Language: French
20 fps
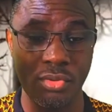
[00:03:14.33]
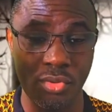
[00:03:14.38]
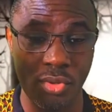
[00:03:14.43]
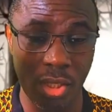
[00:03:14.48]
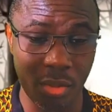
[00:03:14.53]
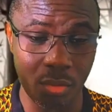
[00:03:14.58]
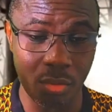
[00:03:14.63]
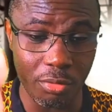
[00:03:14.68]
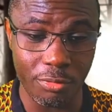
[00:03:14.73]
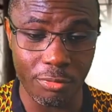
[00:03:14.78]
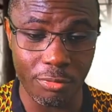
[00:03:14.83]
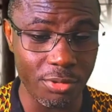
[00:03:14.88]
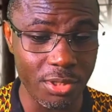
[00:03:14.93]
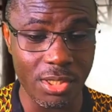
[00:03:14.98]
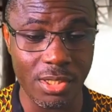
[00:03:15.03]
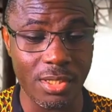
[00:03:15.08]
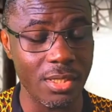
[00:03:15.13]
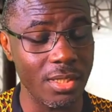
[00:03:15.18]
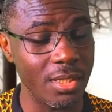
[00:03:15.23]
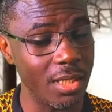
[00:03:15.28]
tu as le
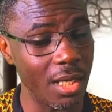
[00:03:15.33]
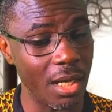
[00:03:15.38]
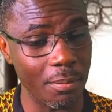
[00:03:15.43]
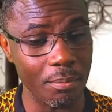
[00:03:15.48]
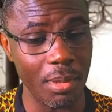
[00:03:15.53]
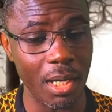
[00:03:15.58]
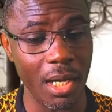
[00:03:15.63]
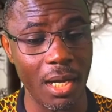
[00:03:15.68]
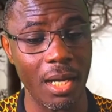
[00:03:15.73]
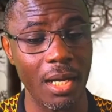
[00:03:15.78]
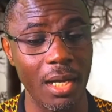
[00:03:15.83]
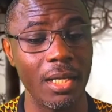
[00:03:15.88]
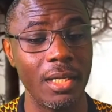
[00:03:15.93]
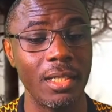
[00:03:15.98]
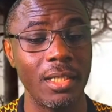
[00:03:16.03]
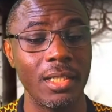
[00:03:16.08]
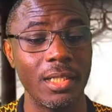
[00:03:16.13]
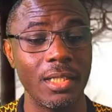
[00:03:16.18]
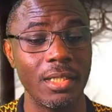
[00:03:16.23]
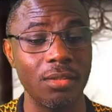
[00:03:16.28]
Fils qui a pas,
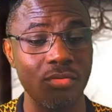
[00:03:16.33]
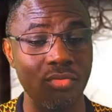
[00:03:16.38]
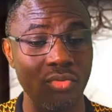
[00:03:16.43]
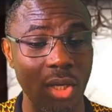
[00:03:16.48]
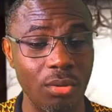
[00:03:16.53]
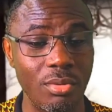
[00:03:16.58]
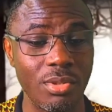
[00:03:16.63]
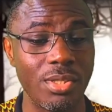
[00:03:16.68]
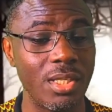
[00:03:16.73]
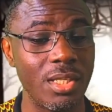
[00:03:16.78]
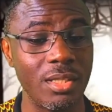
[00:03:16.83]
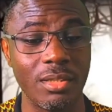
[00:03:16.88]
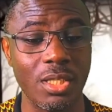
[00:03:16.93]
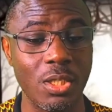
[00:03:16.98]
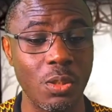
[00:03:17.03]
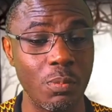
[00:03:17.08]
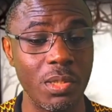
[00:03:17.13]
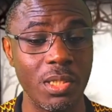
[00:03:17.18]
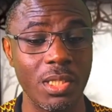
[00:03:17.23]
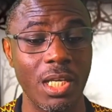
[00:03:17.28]
tu as le
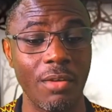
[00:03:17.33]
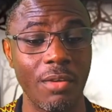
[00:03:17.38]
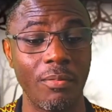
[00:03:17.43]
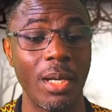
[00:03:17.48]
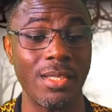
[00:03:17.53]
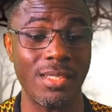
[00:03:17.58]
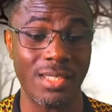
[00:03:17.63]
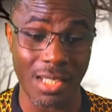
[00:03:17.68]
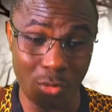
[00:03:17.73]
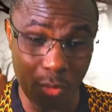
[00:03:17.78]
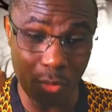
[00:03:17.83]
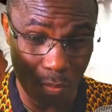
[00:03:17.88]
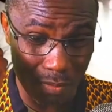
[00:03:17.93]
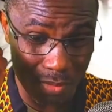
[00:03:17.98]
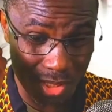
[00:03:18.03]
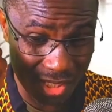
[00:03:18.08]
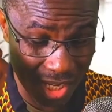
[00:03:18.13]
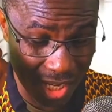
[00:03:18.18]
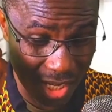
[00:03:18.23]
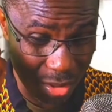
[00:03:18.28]
Saint-Esprit qui a pas. C'est
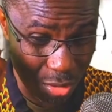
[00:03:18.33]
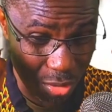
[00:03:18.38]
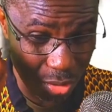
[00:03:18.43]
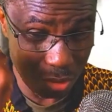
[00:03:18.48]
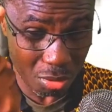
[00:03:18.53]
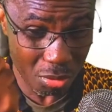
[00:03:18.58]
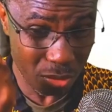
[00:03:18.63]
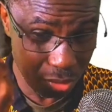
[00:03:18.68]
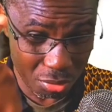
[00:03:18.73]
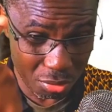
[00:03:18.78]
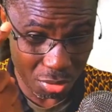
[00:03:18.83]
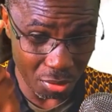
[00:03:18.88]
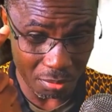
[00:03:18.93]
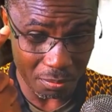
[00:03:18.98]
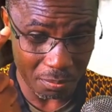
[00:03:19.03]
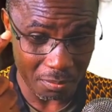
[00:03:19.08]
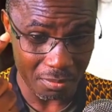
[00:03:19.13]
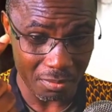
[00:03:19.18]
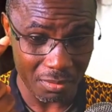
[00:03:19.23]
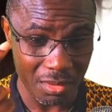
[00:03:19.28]
un seul
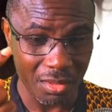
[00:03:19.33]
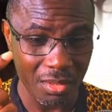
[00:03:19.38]
Dieu,